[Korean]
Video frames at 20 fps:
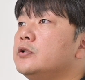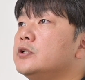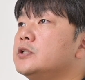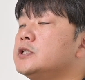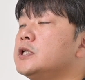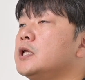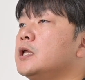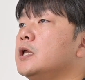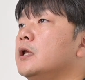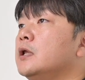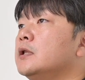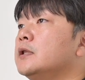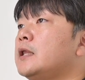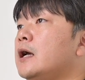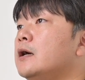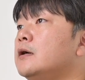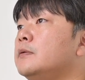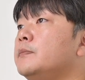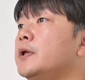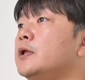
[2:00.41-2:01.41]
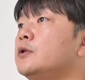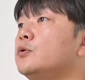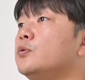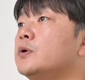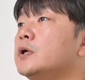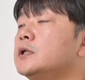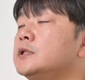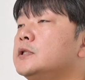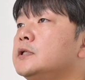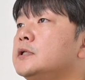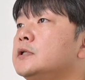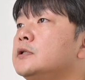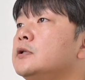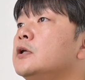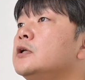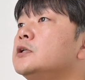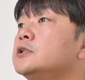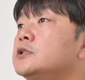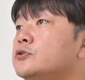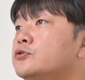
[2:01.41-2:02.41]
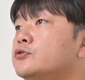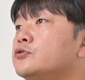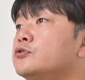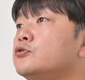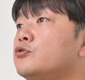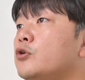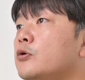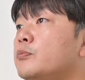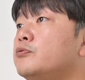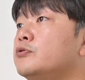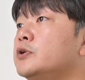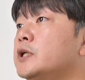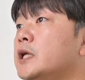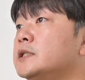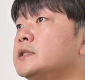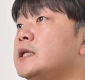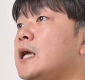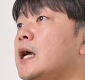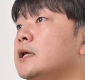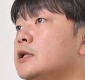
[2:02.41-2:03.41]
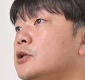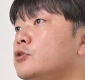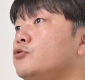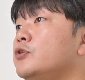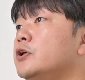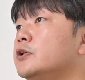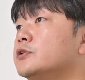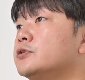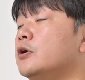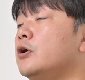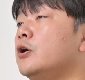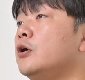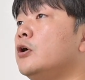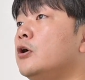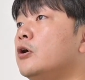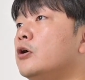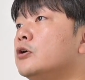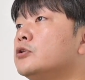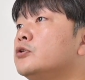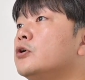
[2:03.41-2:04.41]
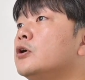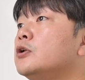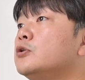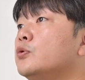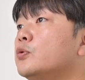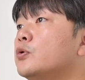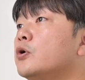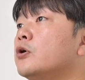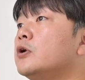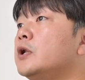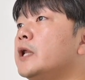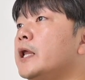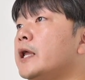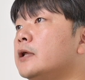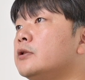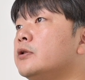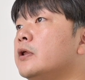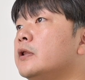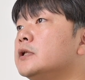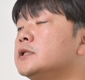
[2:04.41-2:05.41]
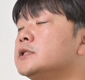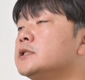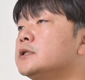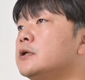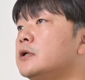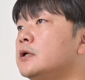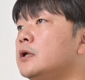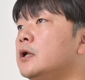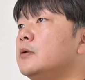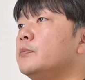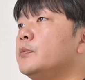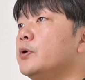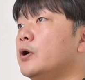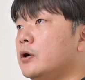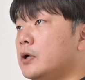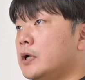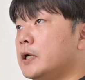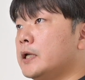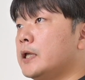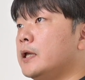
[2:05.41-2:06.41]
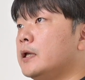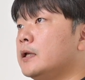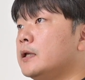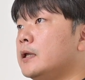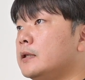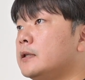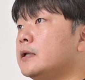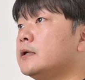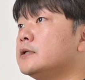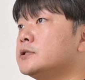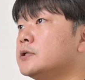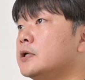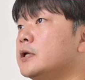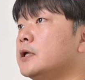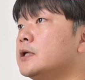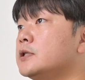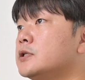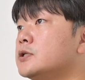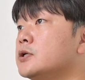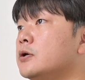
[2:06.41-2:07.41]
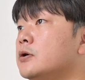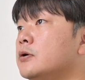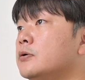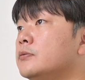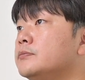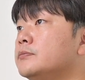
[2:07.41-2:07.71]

있는지 다음에 똑같은 실수를 되풀이하지 않기 위해서 어떠한 노력을 해야 되는지를 명확하게 깨달으셔야겠죠.